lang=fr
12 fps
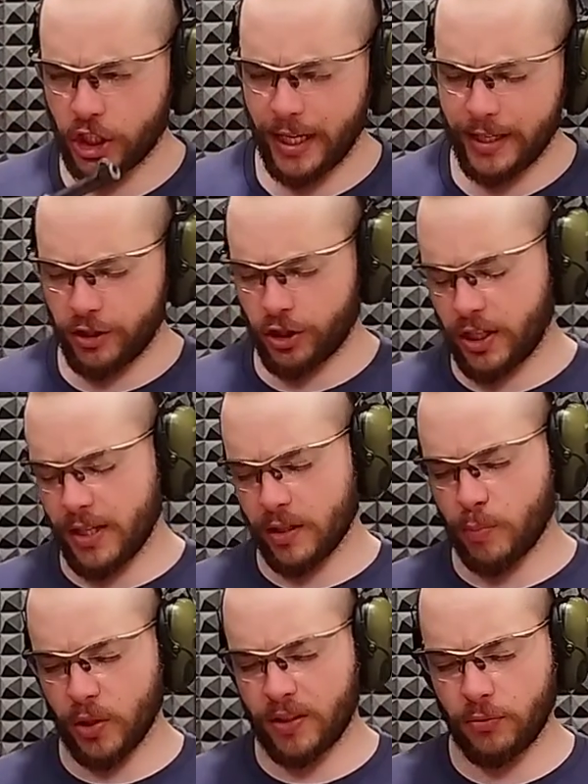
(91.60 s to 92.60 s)
challenge tir
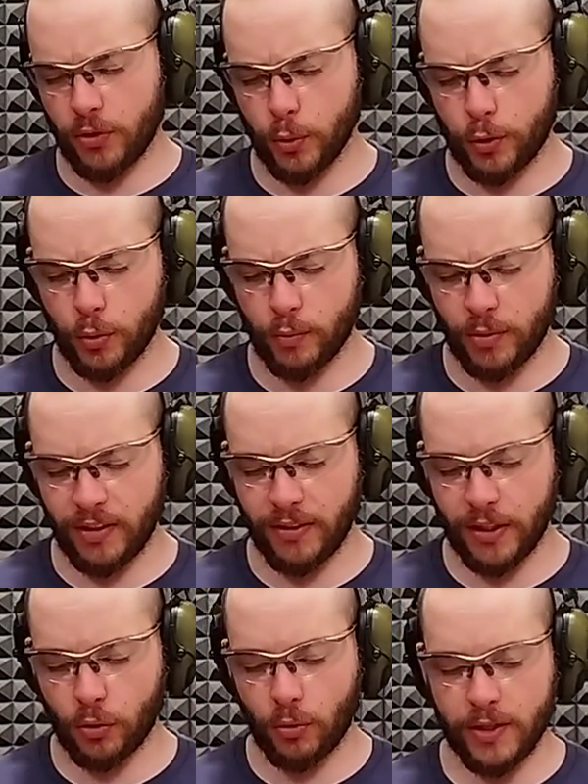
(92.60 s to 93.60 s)
sportif YouTube
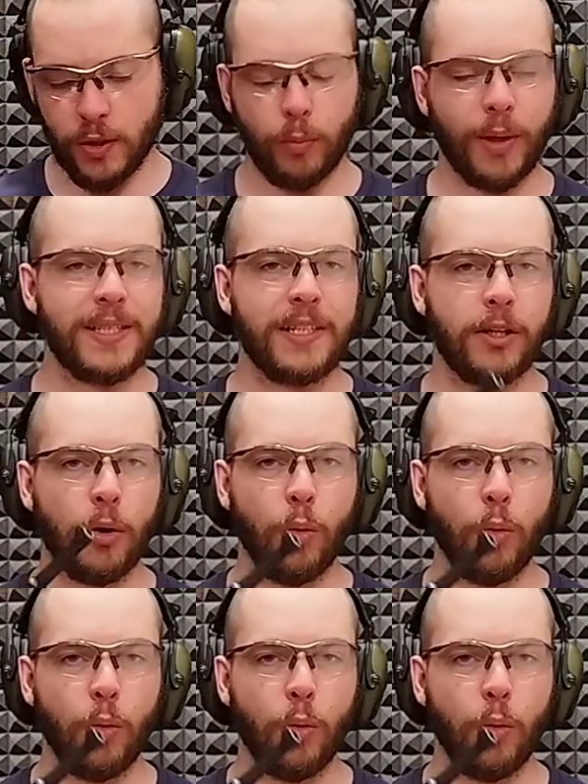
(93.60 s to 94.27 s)
2023 se pratique